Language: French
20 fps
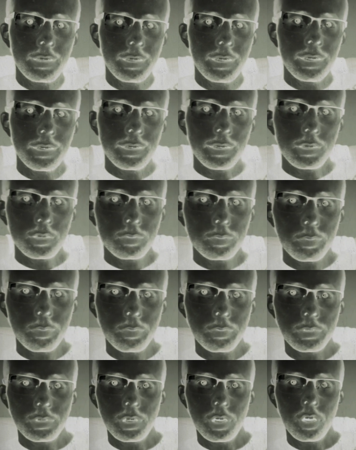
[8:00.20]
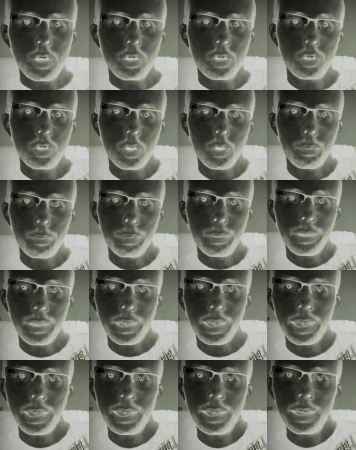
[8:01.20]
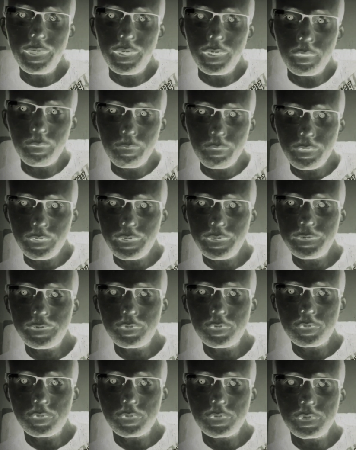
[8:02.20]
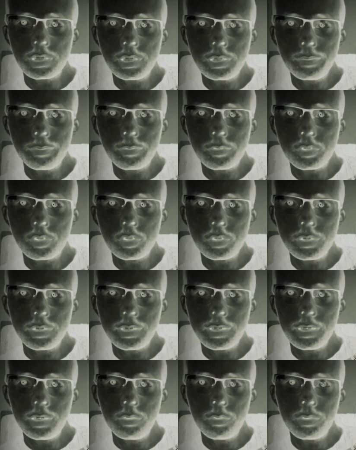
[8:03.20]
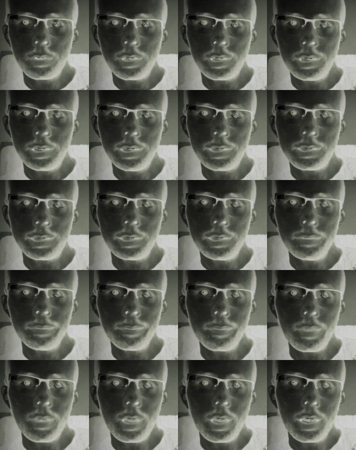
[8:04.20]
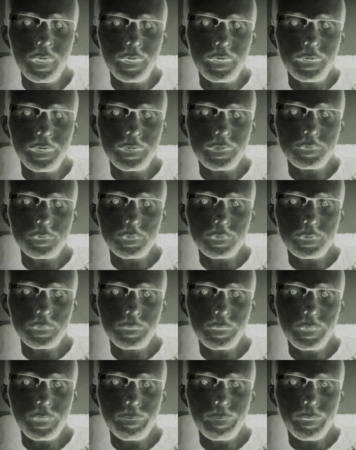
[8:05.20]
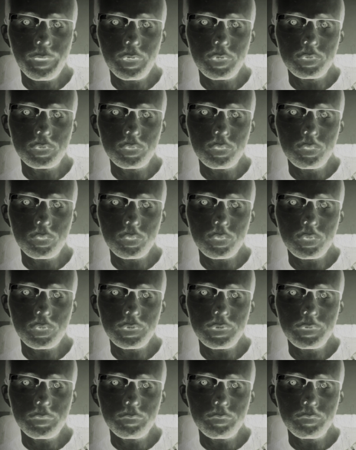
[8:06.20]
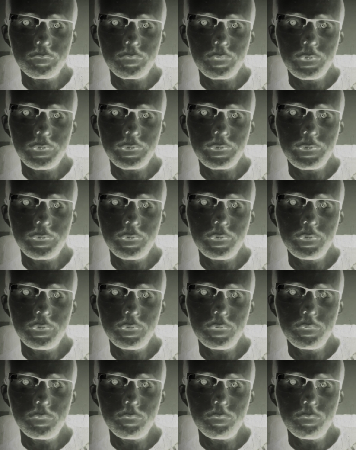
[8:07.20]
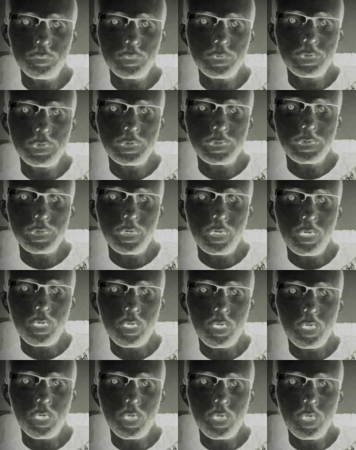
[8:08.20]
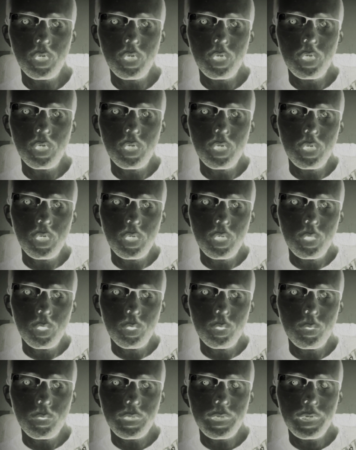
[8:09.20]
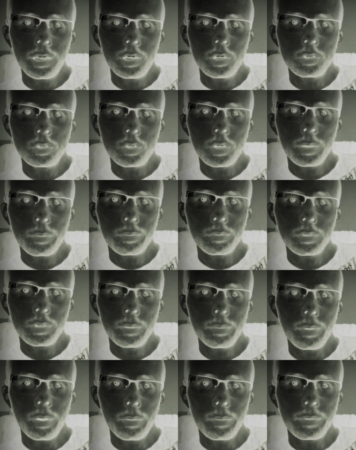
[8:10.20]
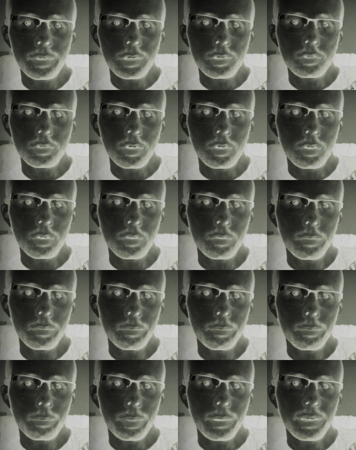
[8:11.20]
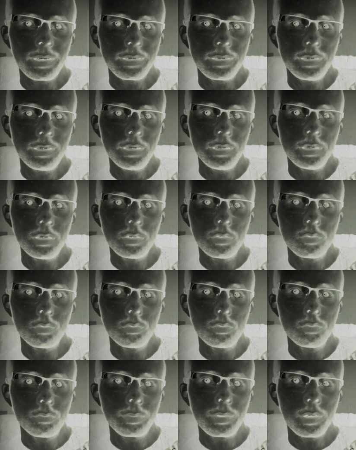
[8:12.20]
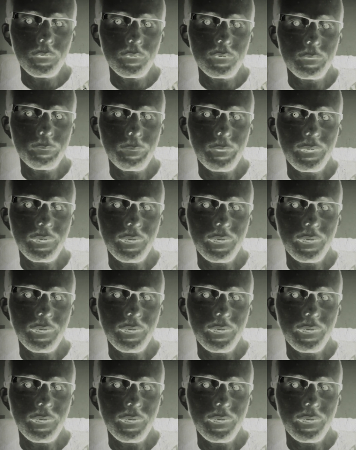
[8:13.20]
était texte proposée. Encore pire, le manque de ce type de jeu était inutile. Ici, l'action était par le jeu autre que le mouvement était utilisé hors. Auquel le jeu répondait par le message suivant. Pas ici, ou bien juste pas